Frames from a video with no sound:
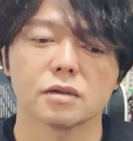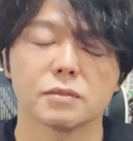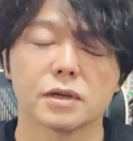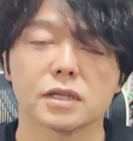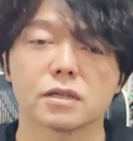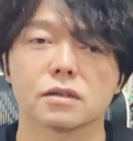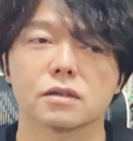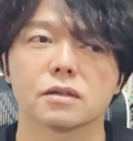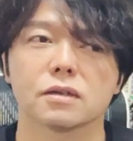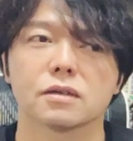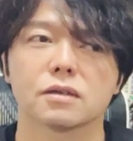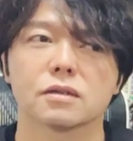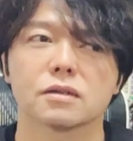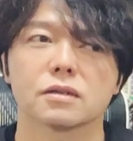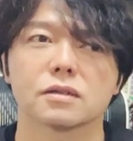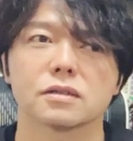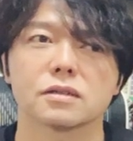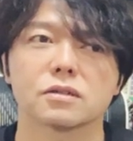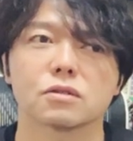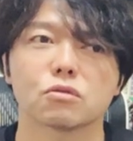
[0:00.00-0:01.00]
まあ、
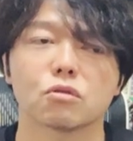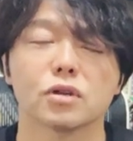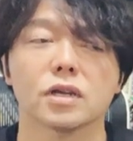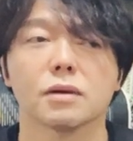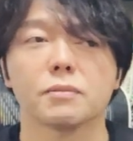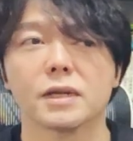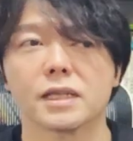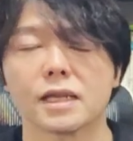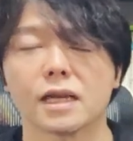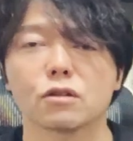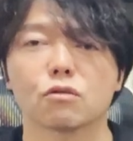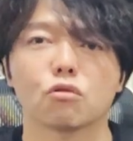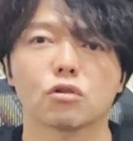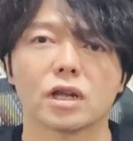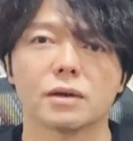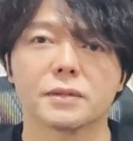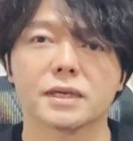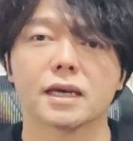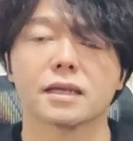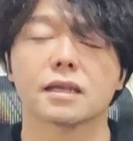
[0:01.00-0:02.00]
これがまあ妥当
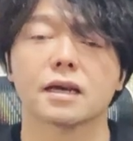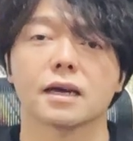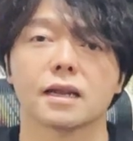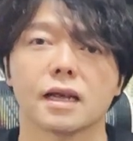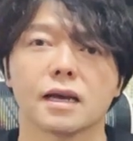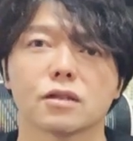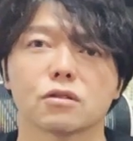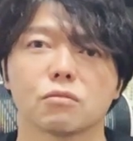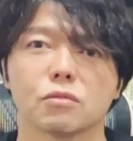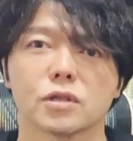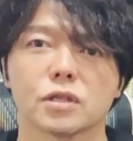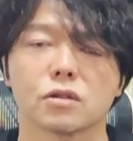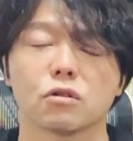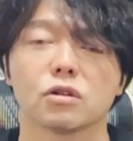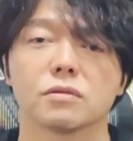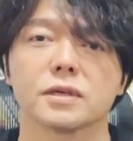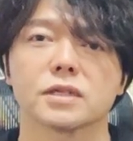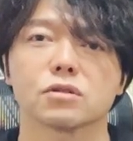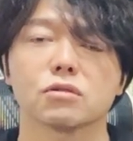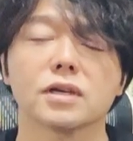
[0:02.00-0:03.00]
な見方かなと思ってお
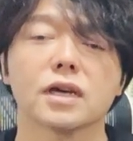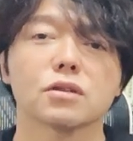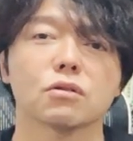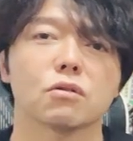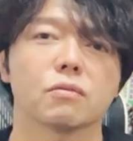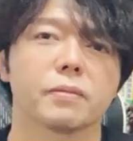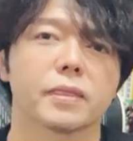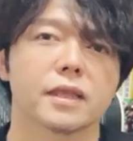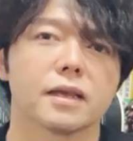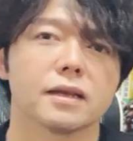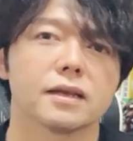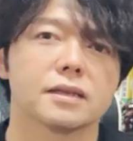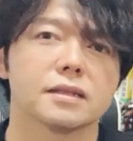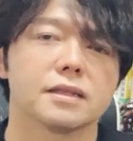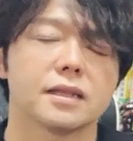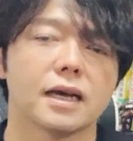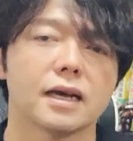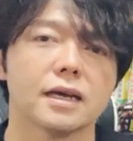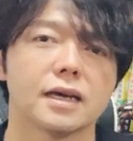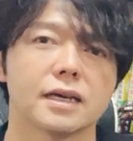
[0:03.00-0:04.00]
ります。それがと
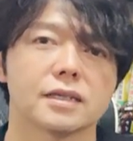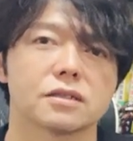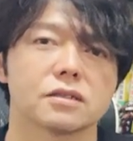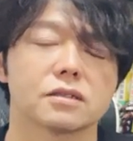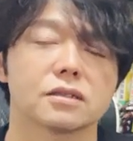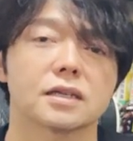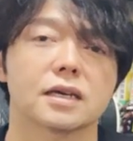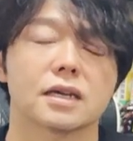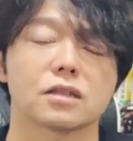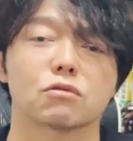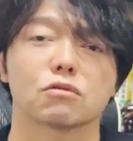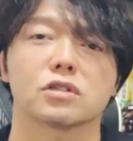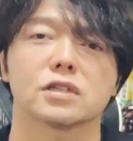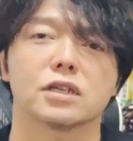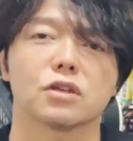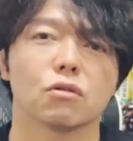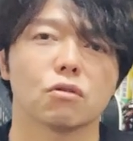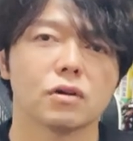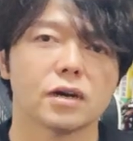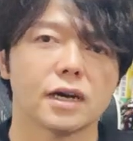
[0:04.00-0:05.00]
何回続くかと、
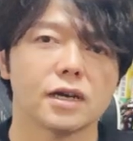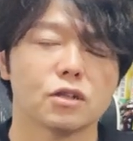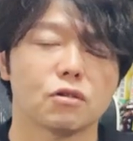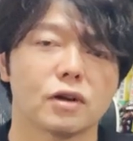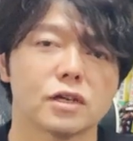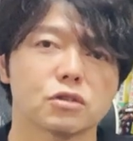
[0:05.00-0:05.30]
4回で終わ